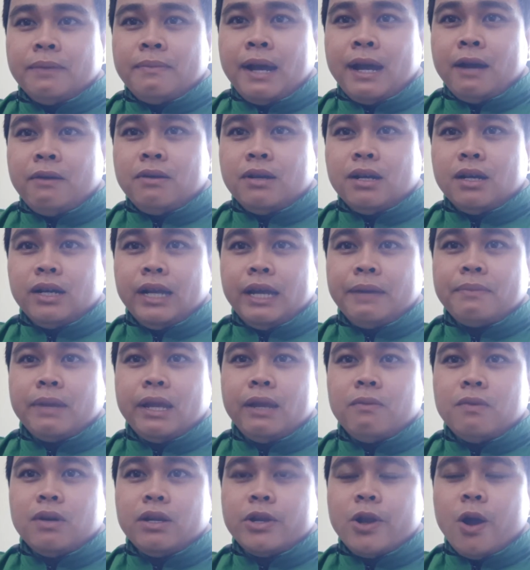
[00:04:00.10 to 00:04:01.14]
báo ờ em
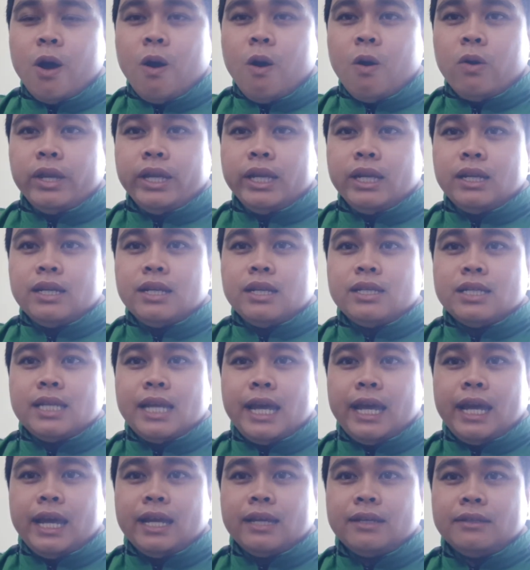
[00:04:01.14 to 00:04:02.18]
để quên đồ gì đó trên
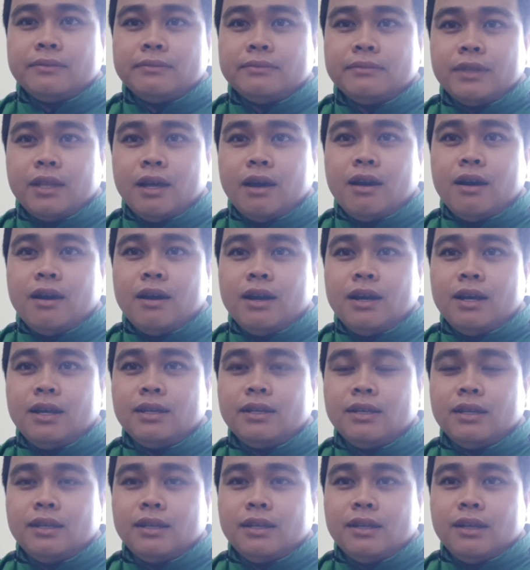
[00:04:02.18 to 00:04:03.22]
xe đó
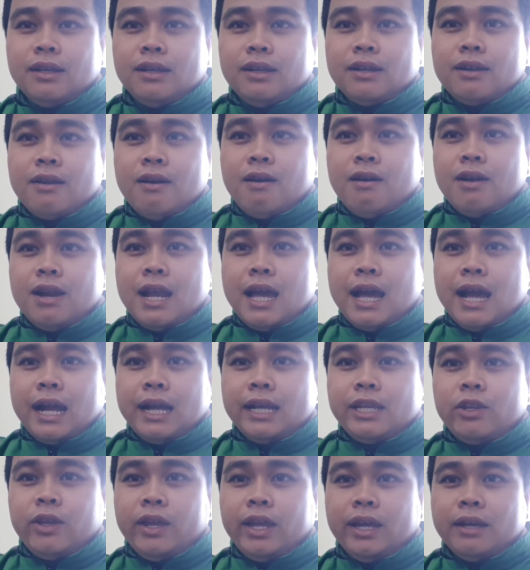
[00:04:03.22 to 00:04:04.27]
đó là
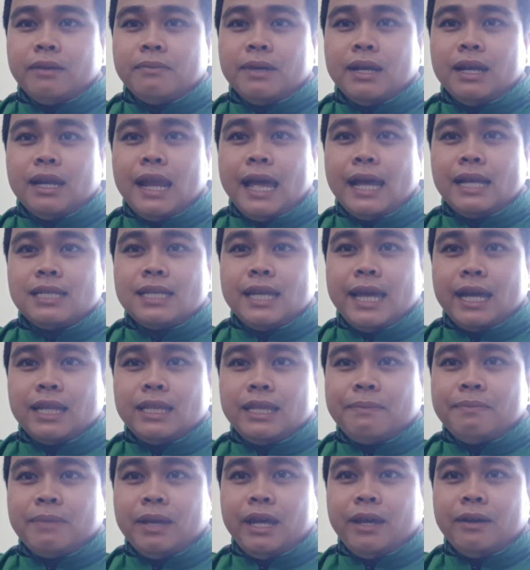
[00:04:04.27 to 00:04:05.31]
cái chuyện mà lãng xẹt
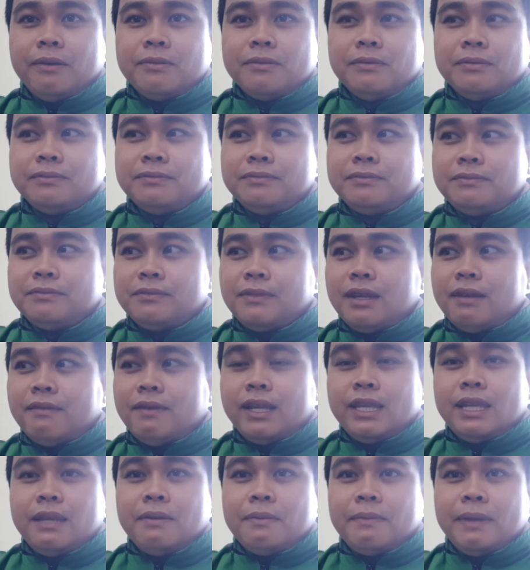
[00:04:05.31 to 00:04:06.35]
tiếp theo
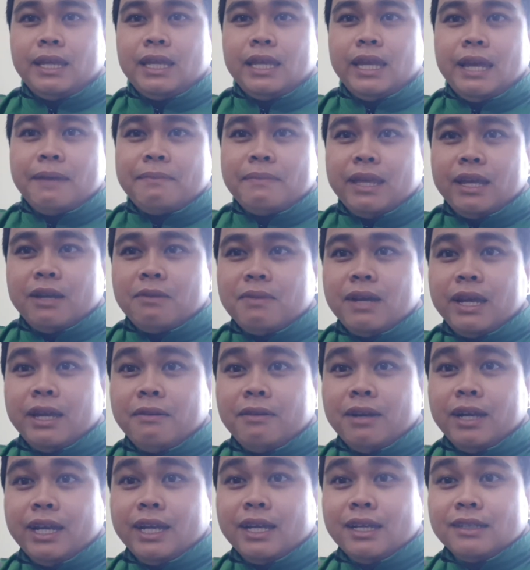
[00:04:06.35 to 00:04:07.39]
phải chiều mấy chị em gì cũng hay
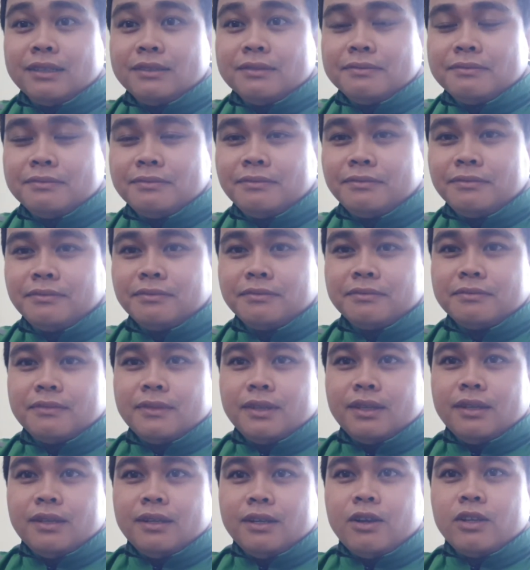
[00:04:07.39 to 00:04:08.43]
quá ha
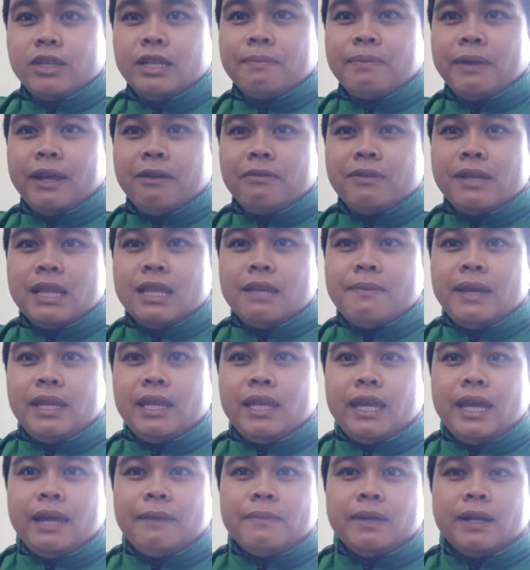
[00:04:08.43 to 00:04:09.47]
rồi tiếp theo nhắc tới mấy
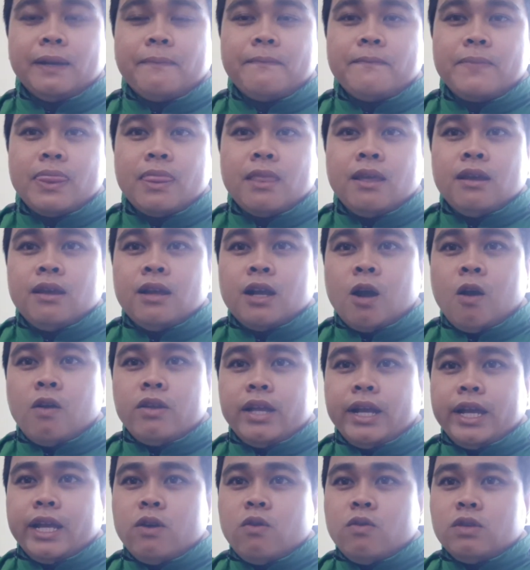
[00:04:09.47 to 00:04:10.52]
chị em nè có
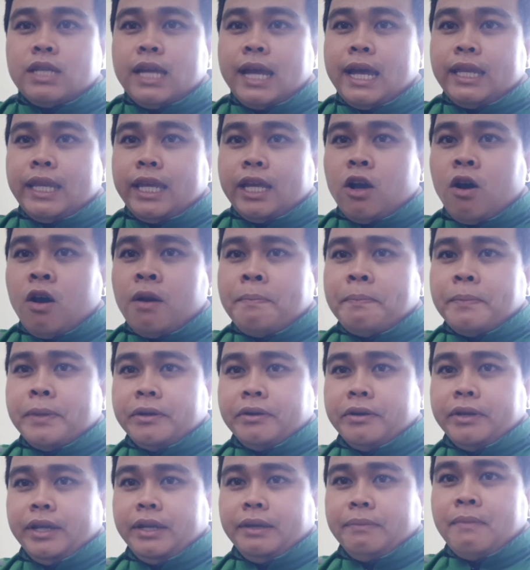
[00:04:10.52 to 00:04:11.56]
những cái cút xe chỉ có
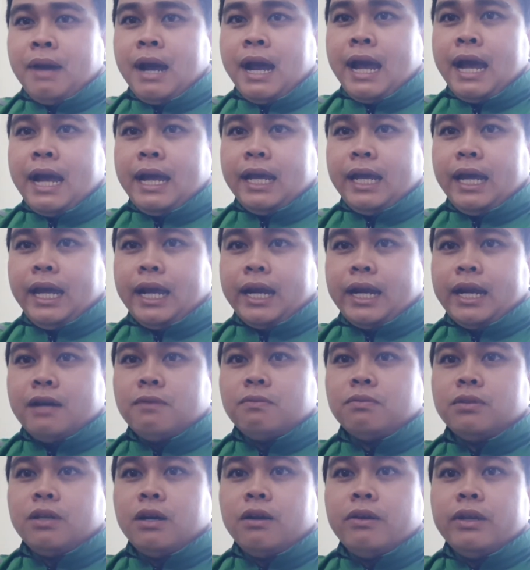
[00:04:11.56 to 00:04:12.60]
13.000
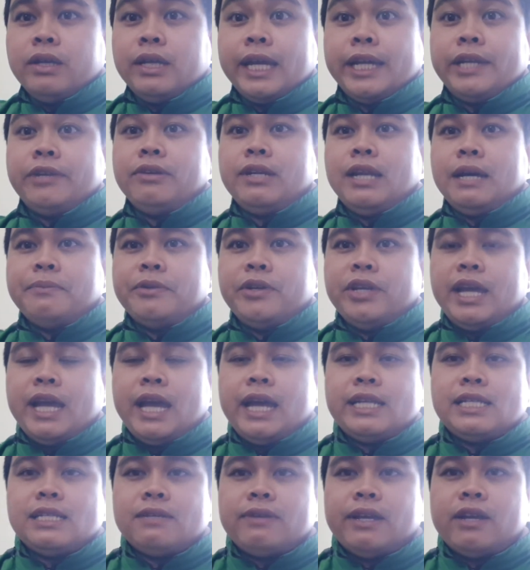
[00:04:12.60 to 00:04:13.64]
đồng thôi ngày trước là
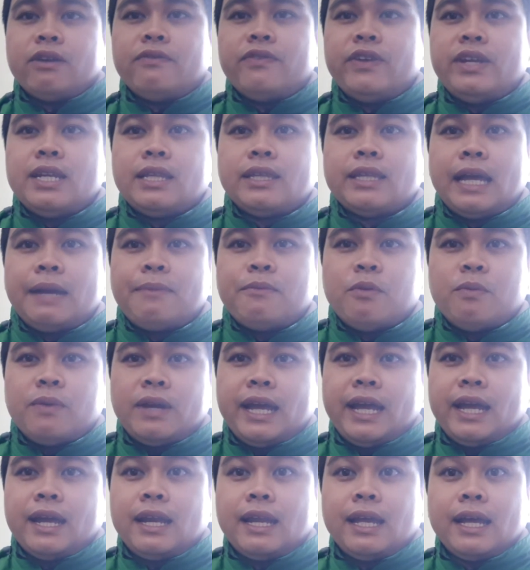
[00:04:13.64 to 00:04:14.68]
12 sau này có phí nền tảng
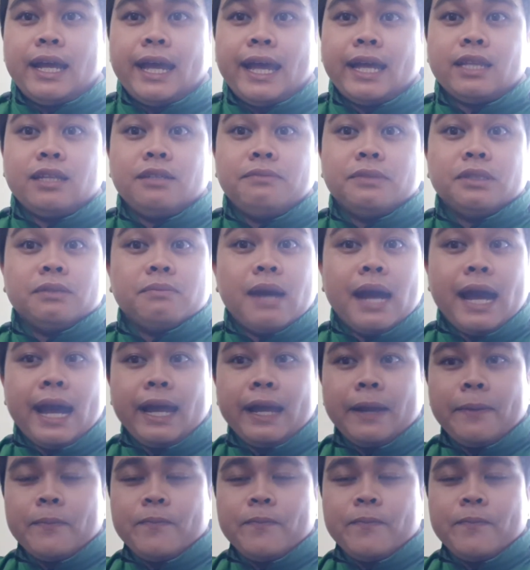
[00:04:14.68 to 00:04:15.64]
1.000 là ngàn thứ 13